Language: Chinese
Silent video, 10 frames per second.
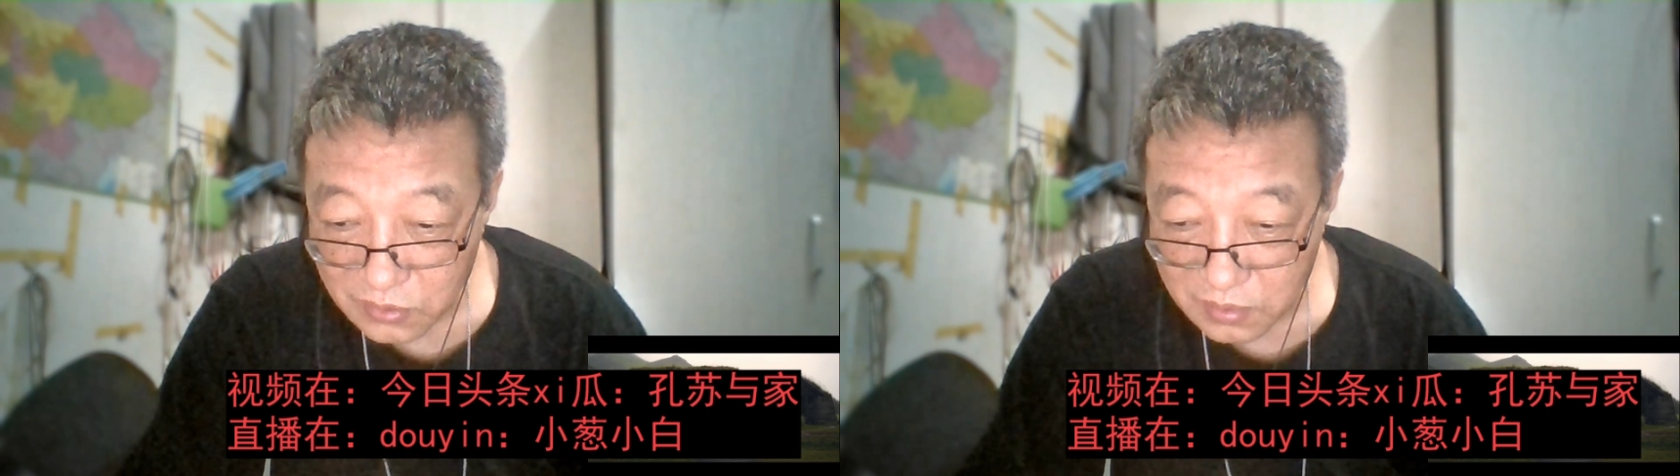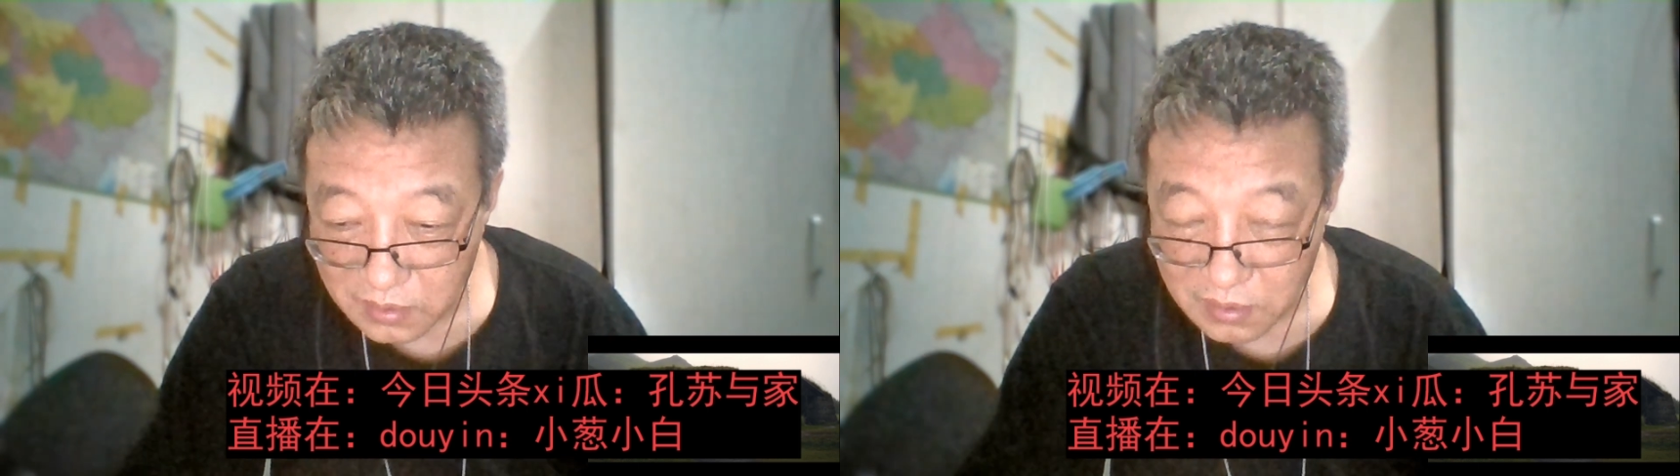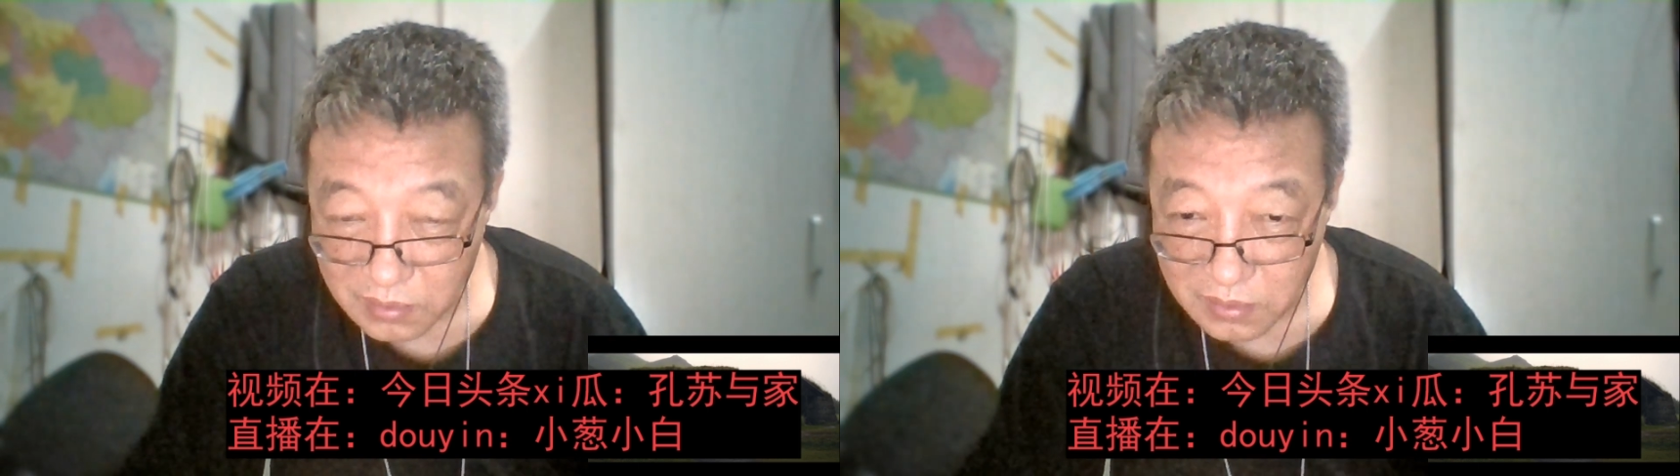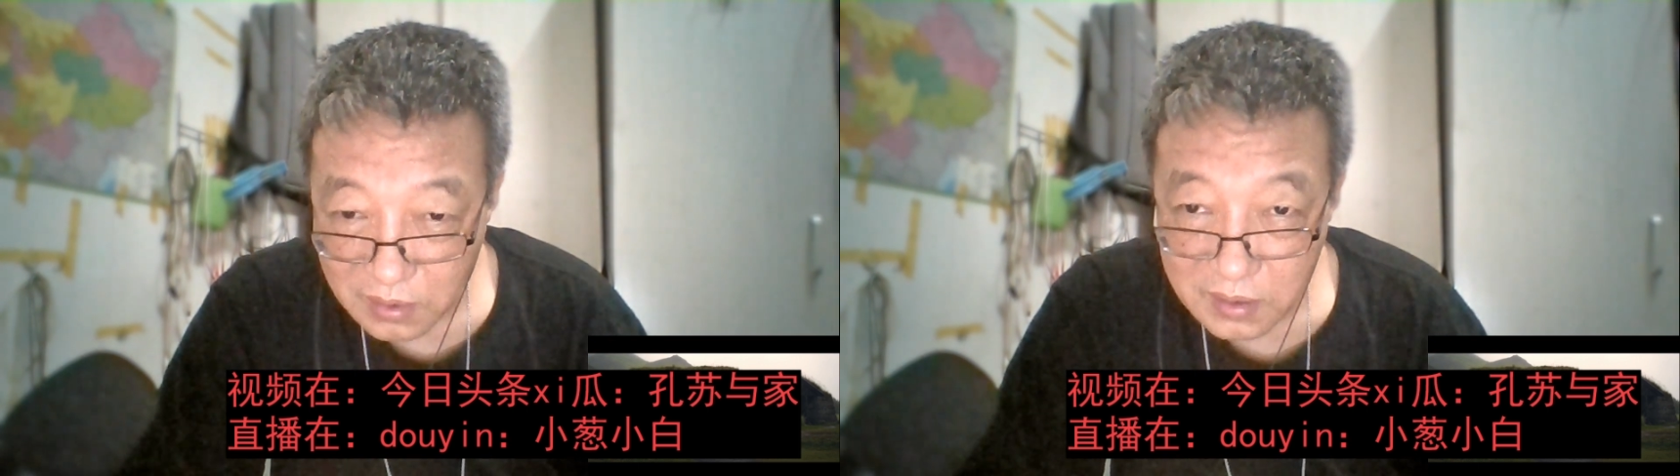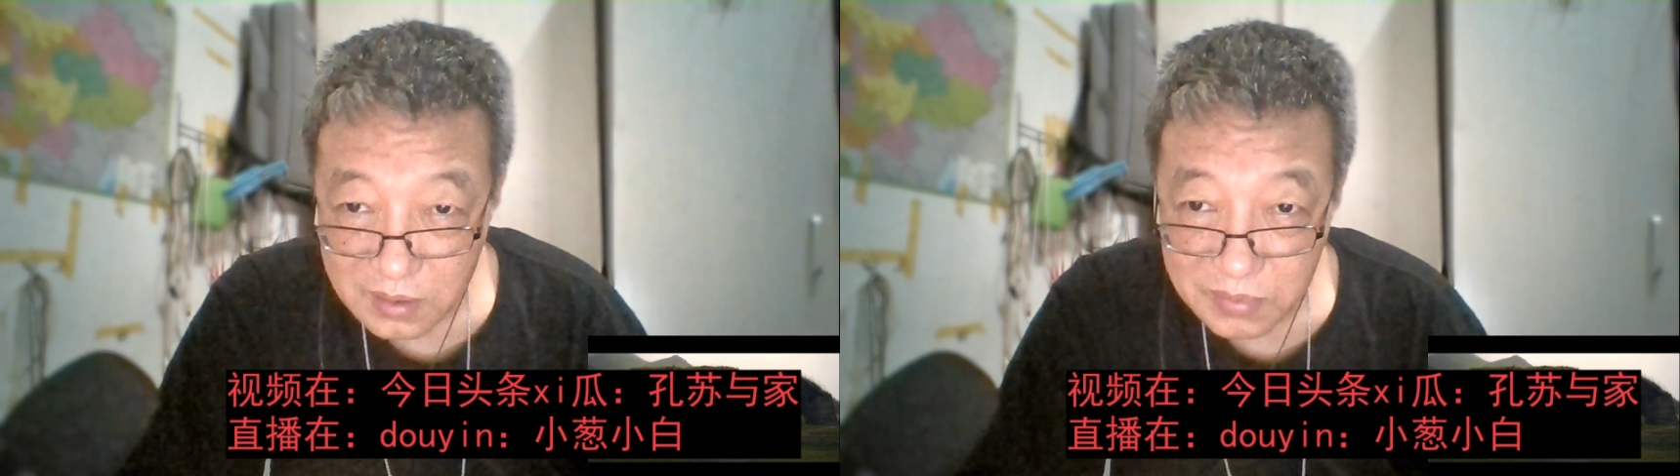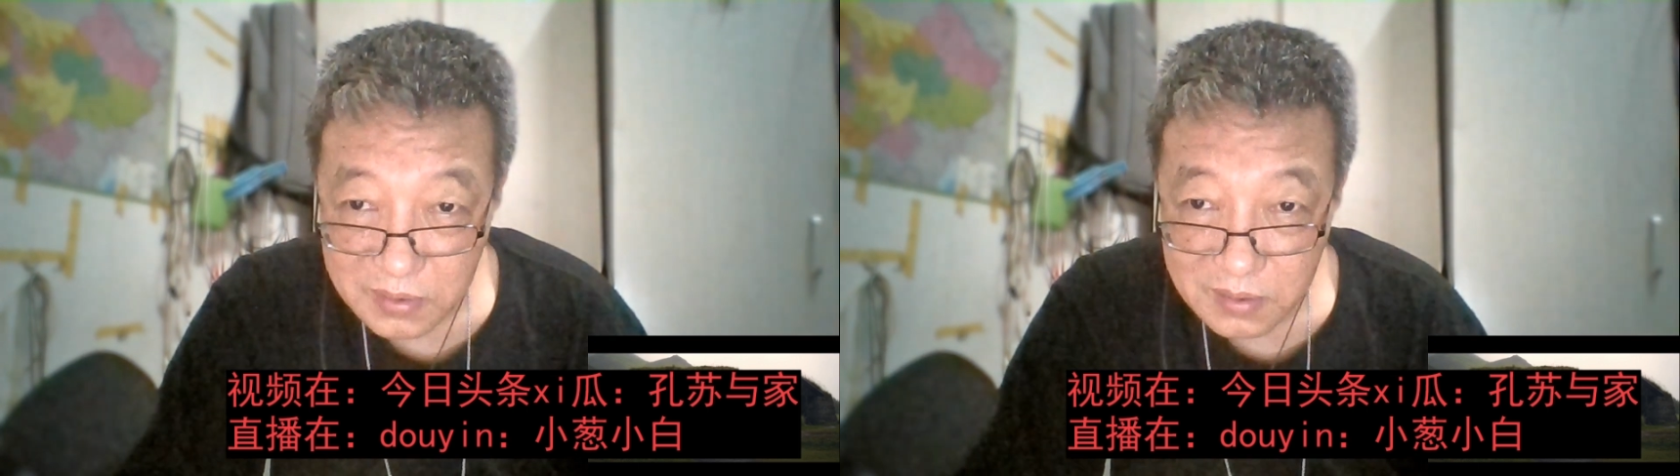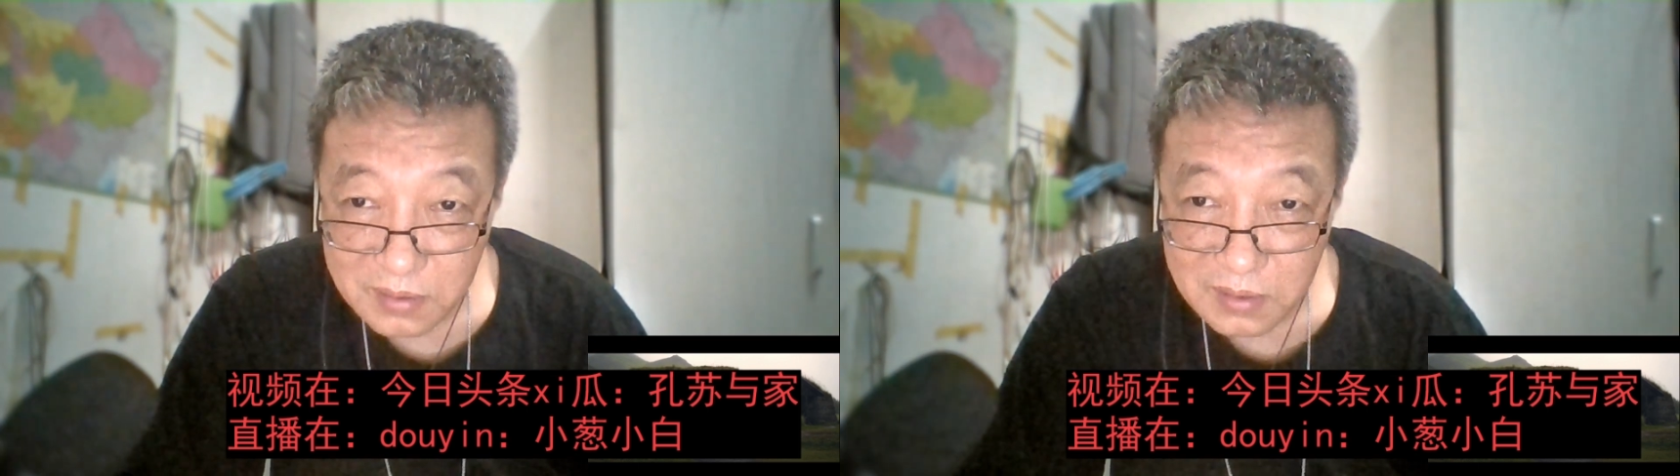弟头脑一热，不是